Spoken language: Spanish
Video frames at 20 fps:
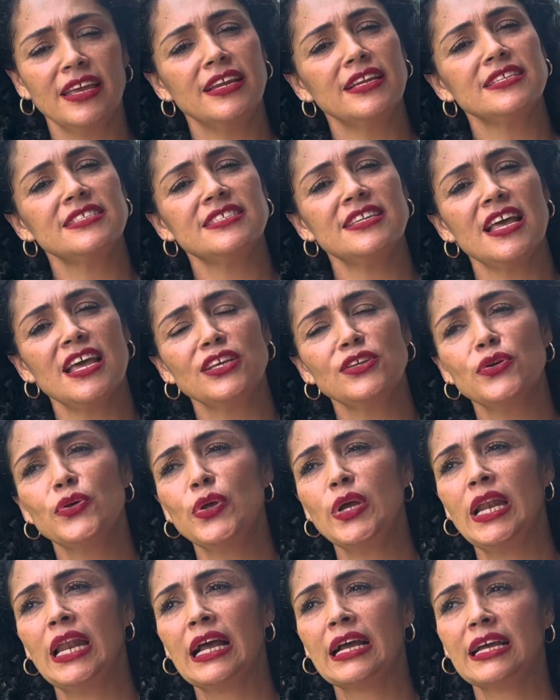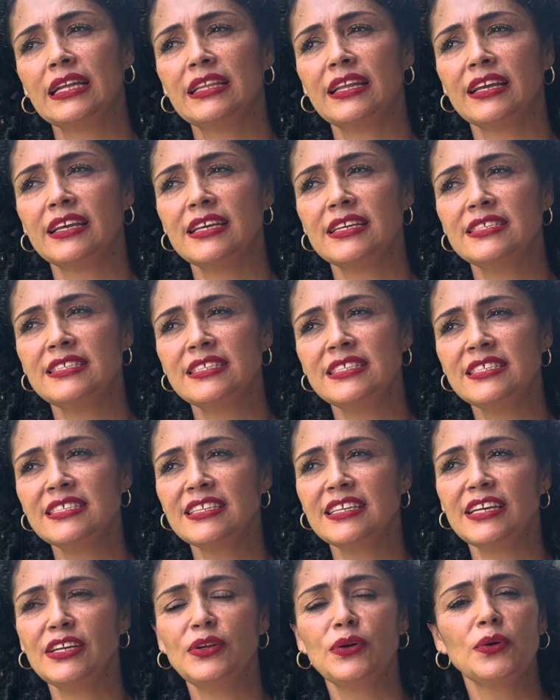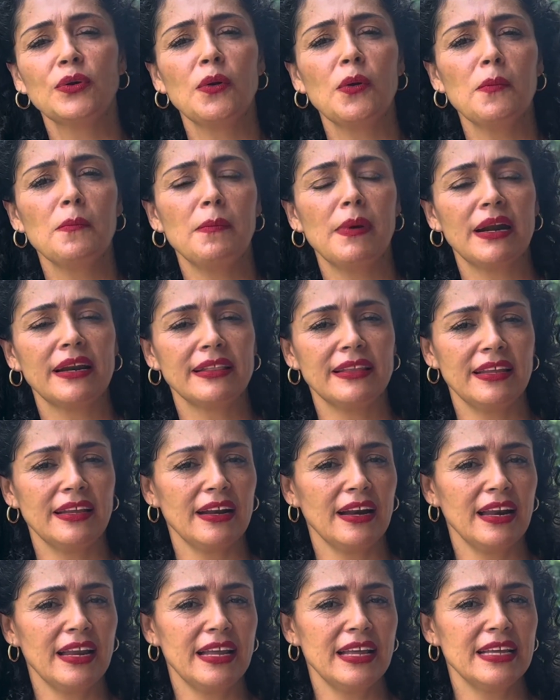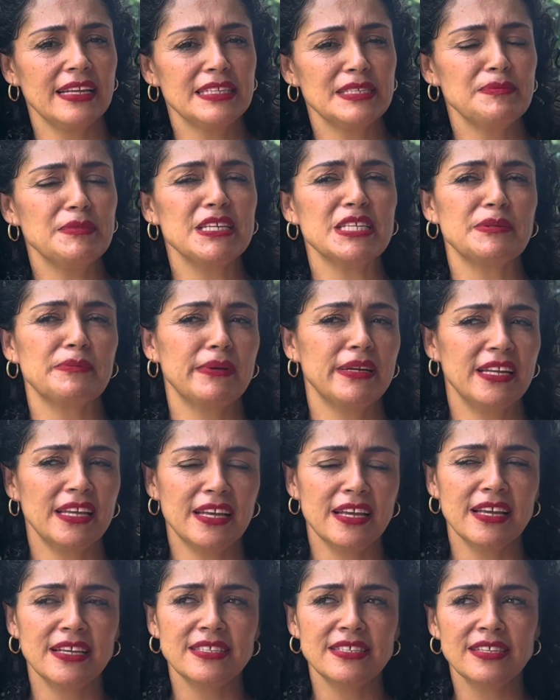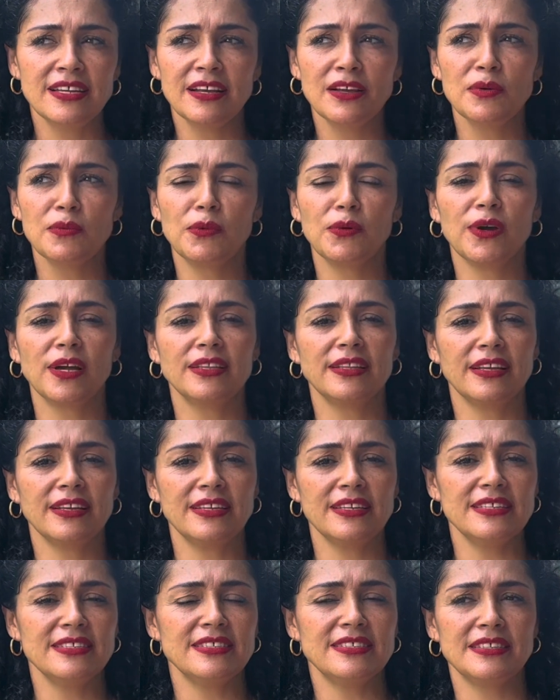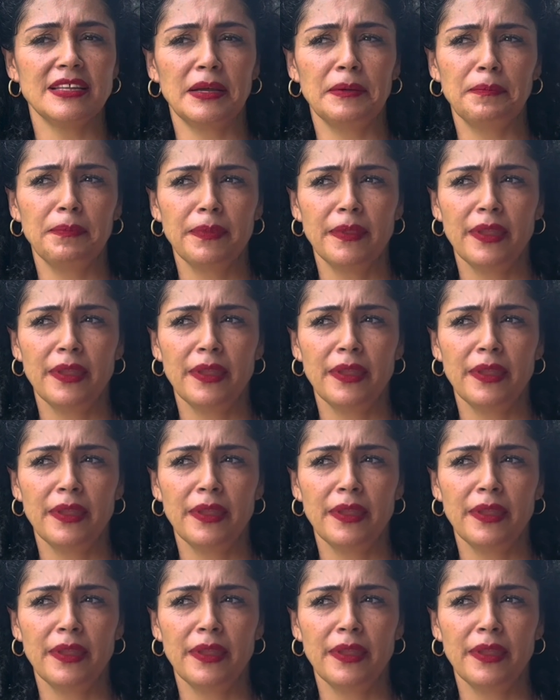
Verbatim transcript: en este año de la catequesis quiero compartirles mi experiencia como catequista.